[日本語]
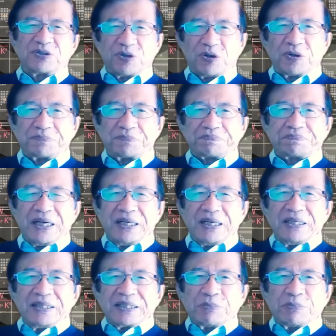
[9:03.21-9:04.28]
と、
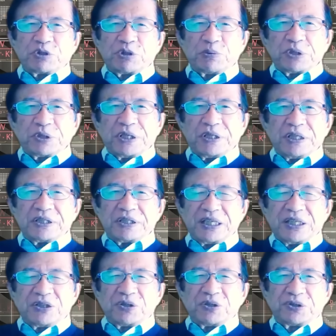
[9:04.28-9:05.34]
もともと NHK
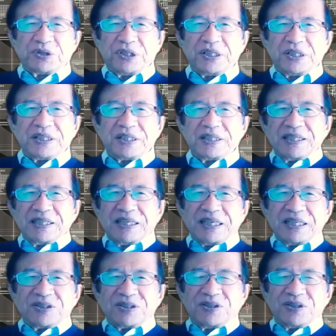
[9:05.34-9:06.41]
のように、
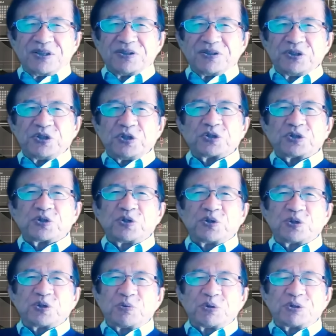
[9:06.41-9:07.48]
あの、嘘つこ
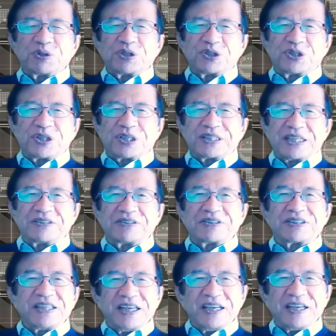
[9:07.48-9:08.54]
うと思ってる人たちがいるんで
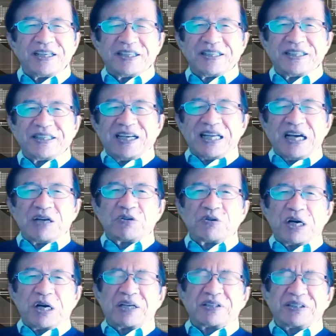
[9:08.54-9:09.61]
すね。何個
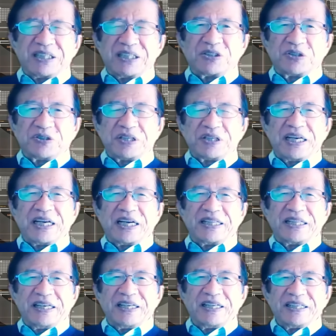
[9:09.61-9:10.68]
かあるんです、そういう例が
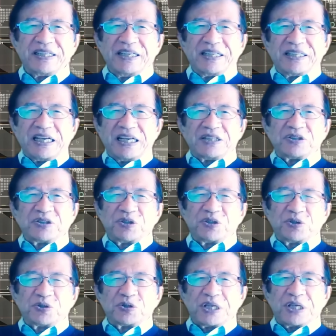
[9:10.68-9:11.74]
ね。男女
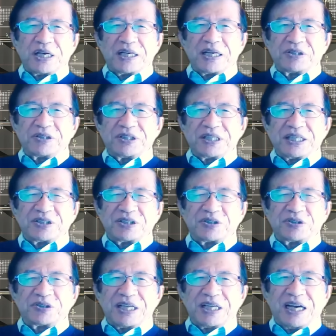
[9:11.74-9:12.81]
共同参画室が
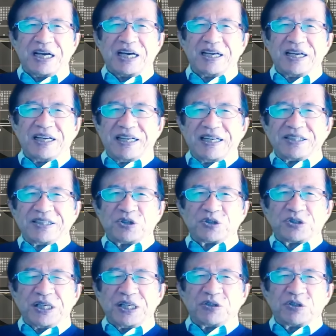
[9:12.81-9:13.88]
作った女
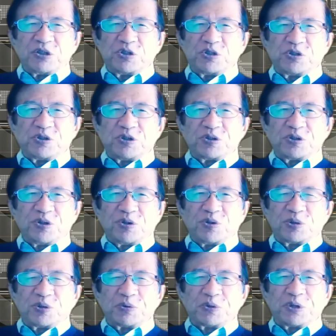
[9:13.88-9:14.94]
性の就労と子
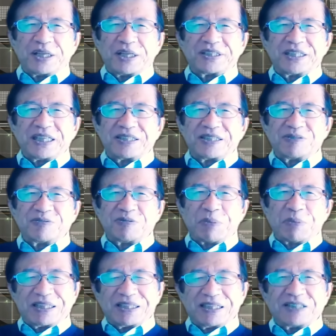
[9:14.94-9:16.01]
供の数なんていうの
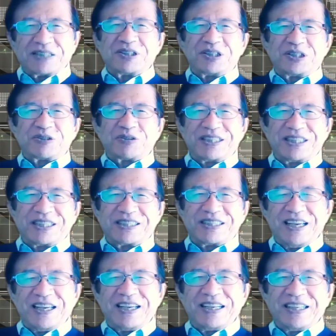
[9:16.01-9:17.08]
も全くの偽りですね。